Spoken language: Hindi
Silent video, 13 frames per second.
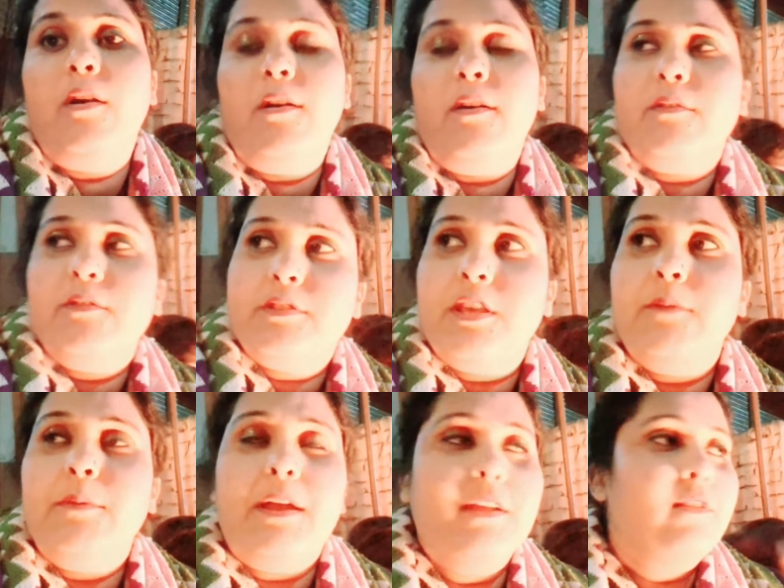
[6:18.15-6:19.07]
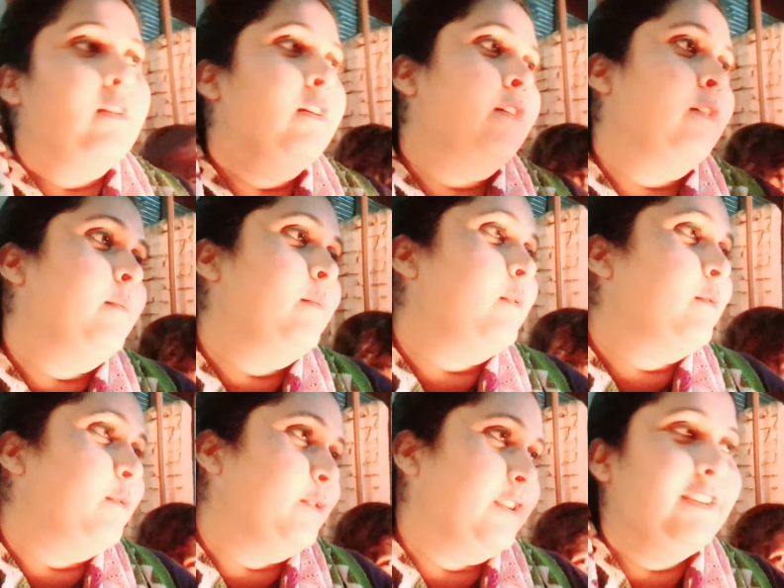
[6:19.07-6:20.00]
और उसके बाद वो
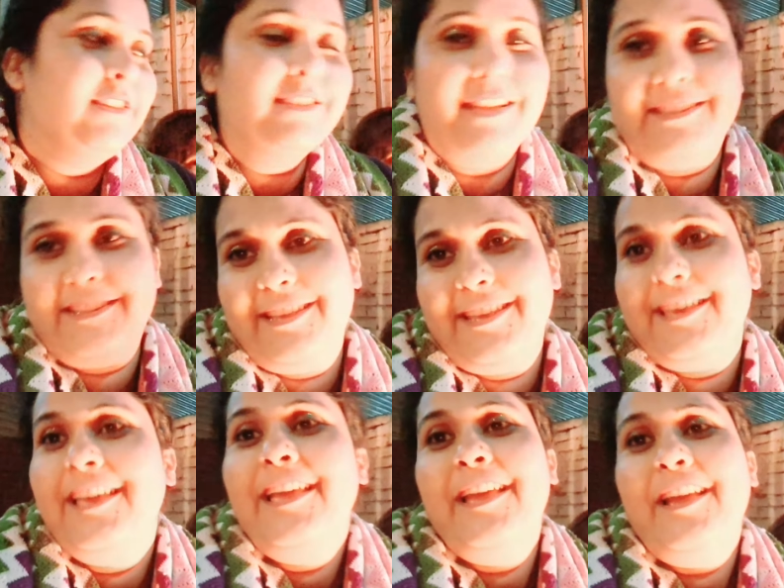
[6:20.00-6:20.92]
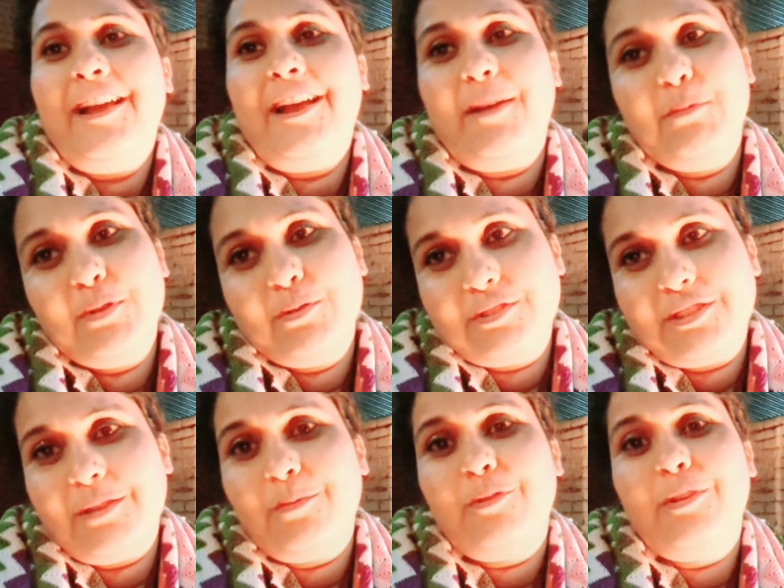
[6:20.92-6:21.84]
खुद नहीं जाती है हमने
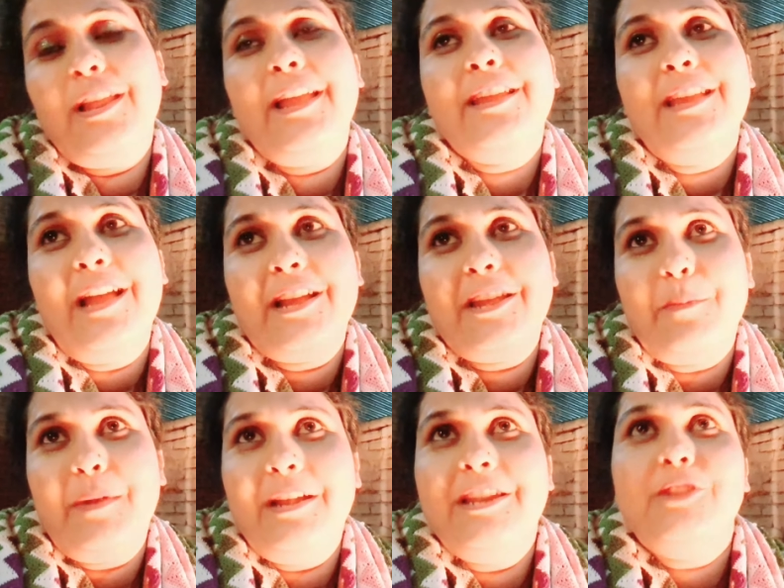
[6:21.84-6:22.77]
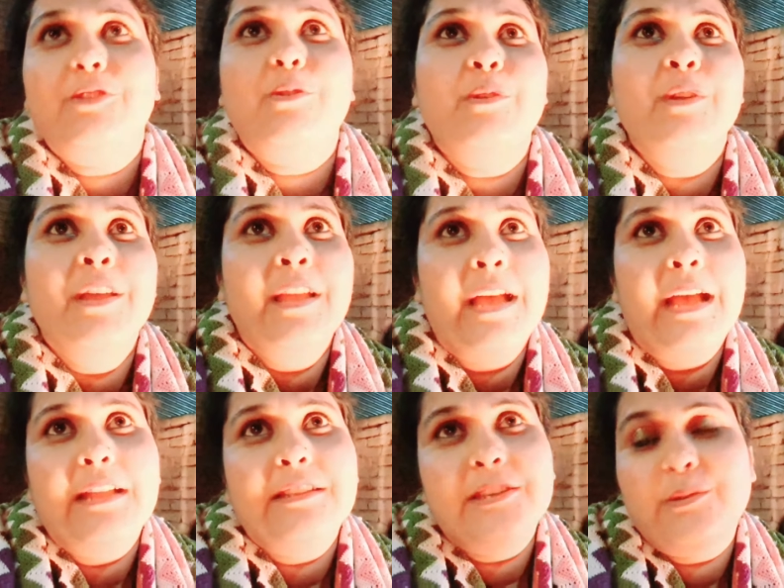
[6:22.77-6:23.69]
उससे बोला है कि आगे पढ़ ले तो
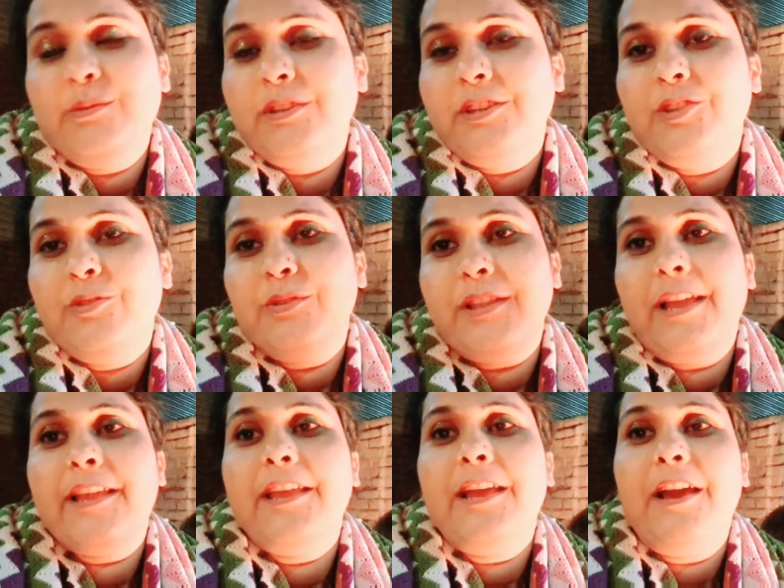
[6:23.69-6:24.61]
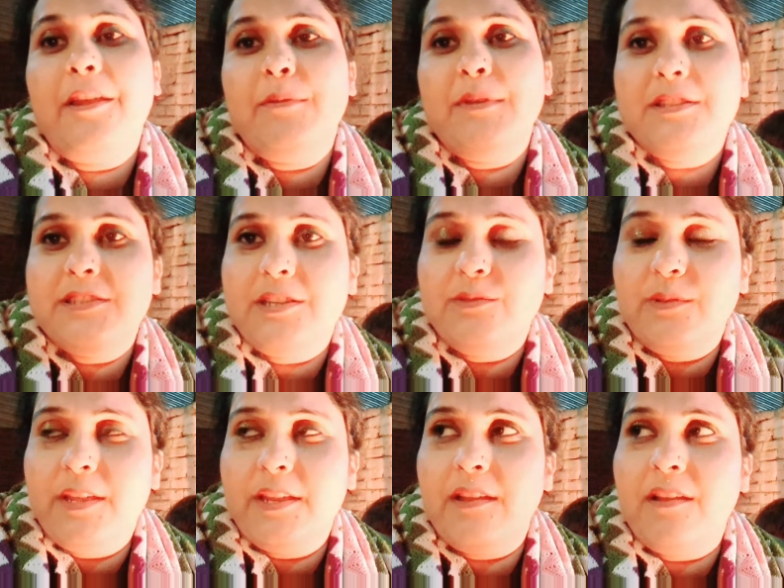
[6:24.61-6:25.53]
ज़रूरी नहीं होता कि हर बच्चा
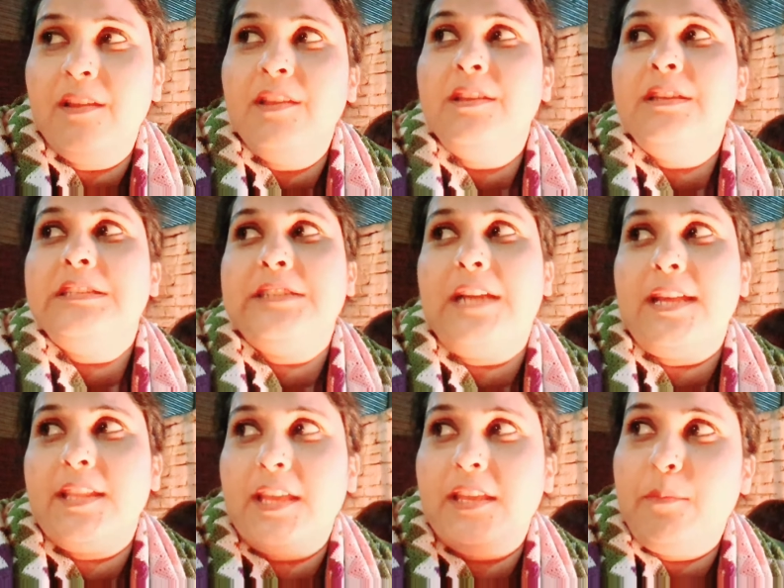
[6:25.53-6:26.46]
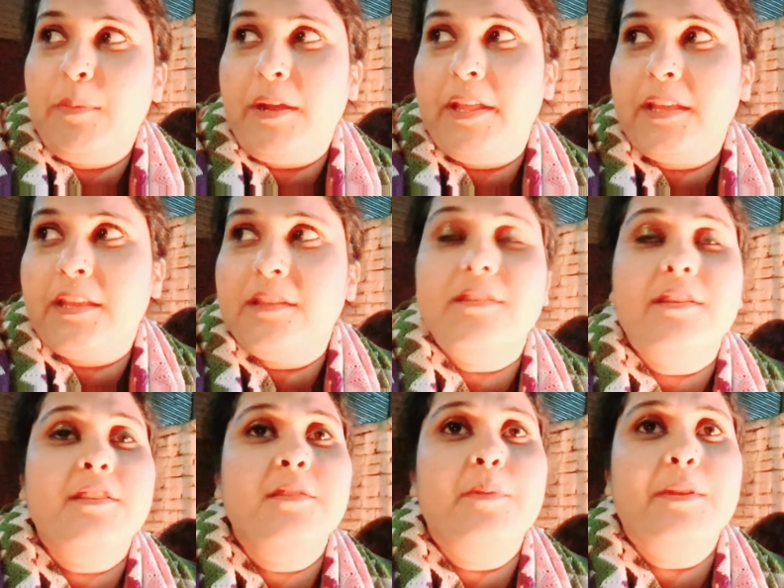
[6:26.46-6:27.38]
जो है ना ज़्यादा ही पढ़े
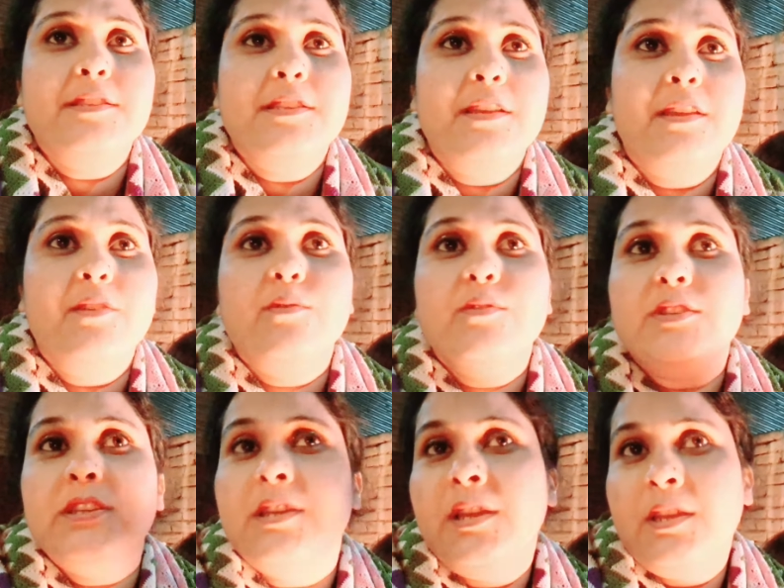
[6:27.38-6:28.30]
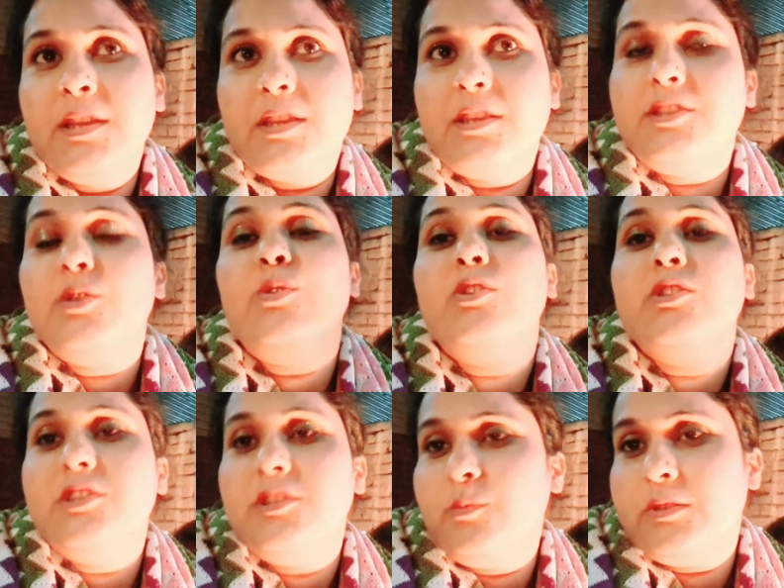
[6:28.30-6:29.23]
किसी किसी बच्चे की रुचि किसी
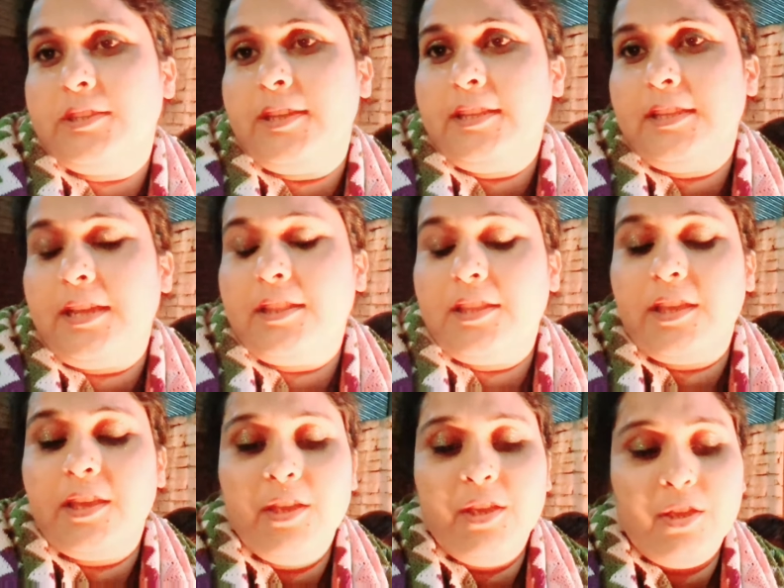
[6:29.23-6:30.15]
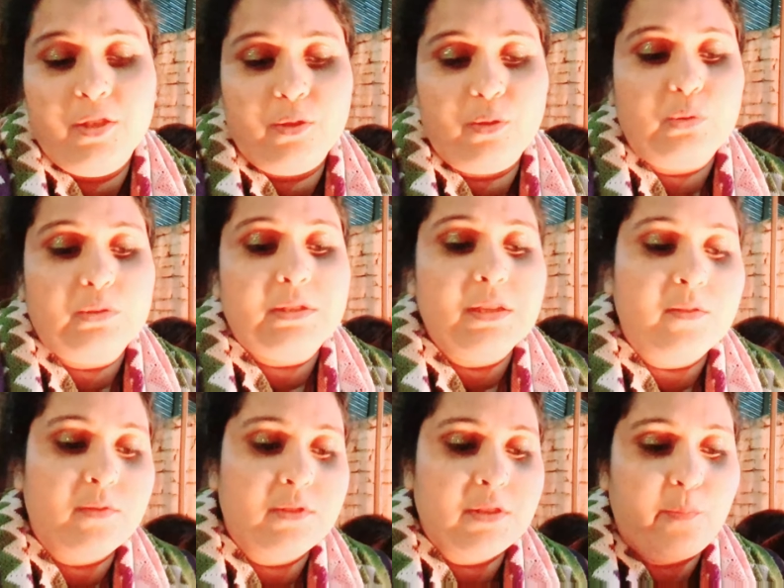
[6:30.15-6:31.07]
और चीज़ में चली जाती है तो
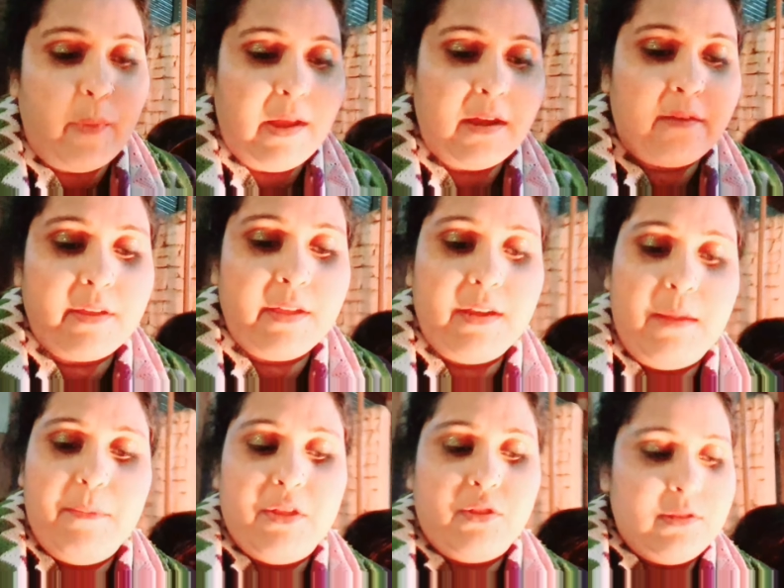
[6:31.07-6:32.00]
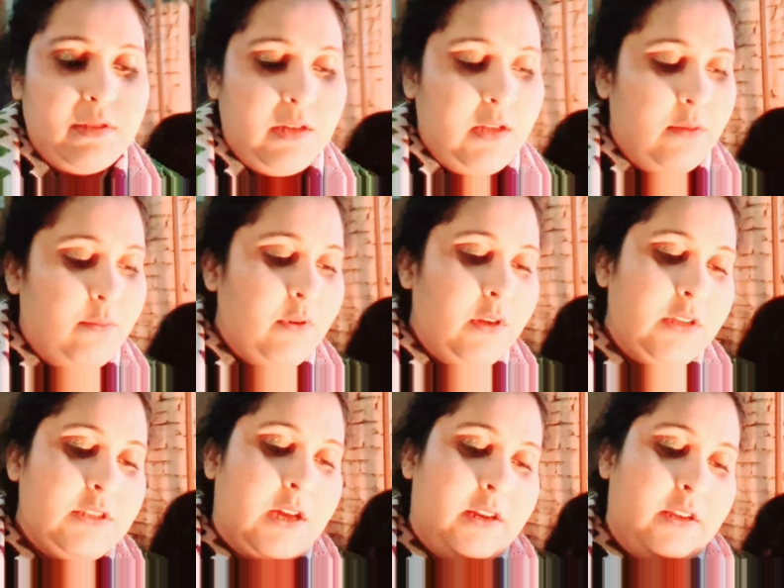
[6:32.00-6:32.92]
उसकी रुचि पार्लर वगैरह में तो इसलिए वो
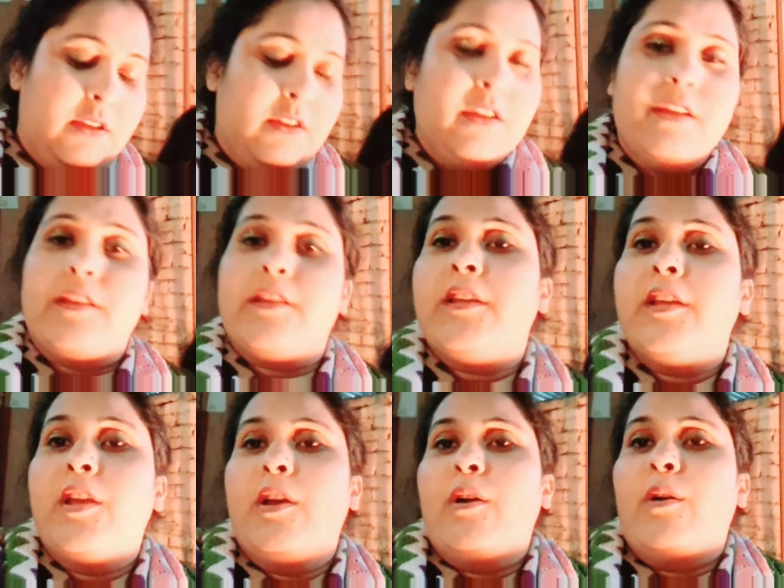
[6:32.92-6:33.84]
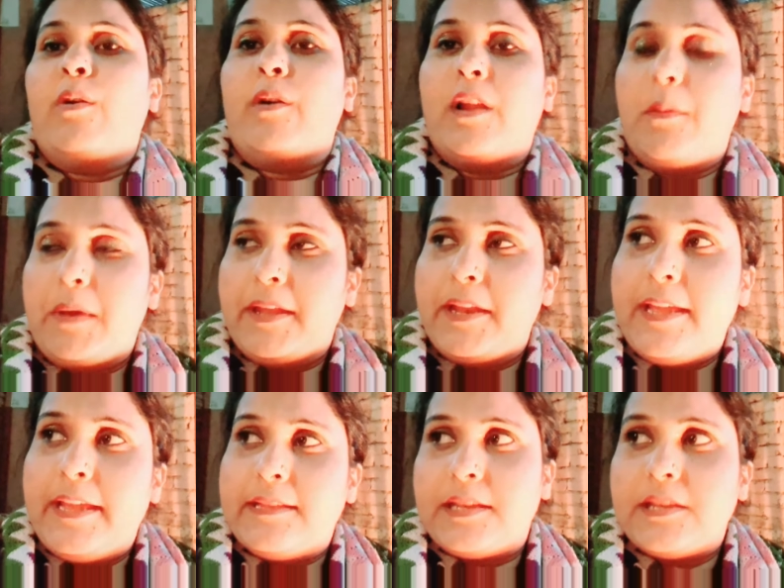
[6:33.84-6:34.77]
नहीं जा रही है और हमारे
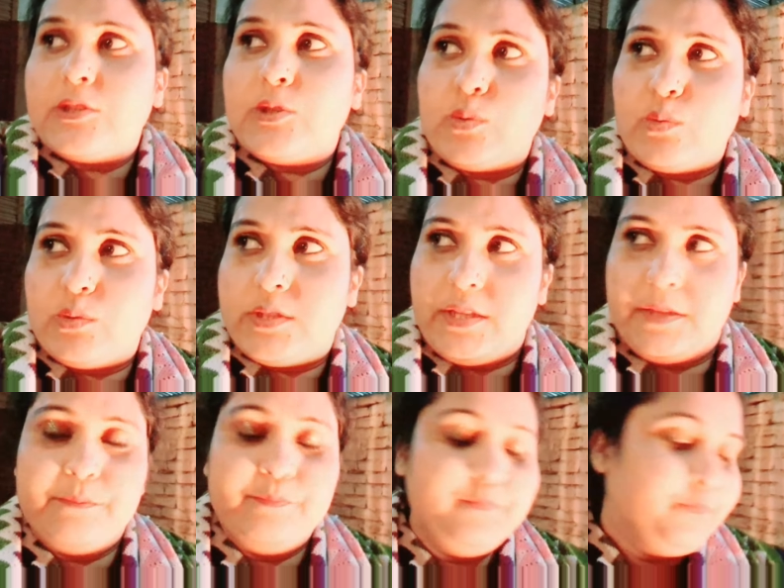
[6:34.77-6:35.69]
यहाँ ऐसा है शुरू से